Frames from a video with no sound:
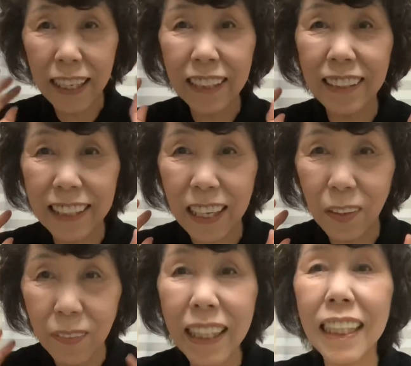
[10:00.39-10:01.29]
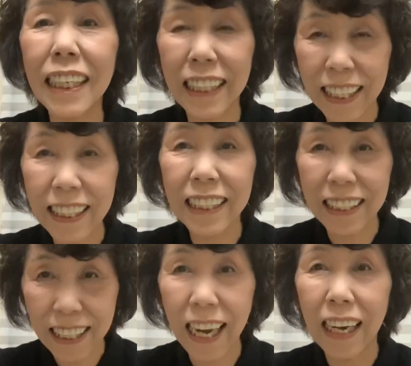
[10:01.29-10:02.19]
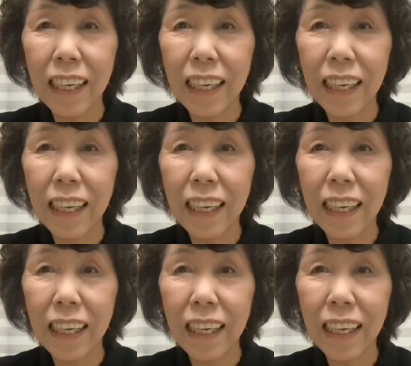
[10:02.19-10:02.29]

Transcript: なくて困っていたんですが、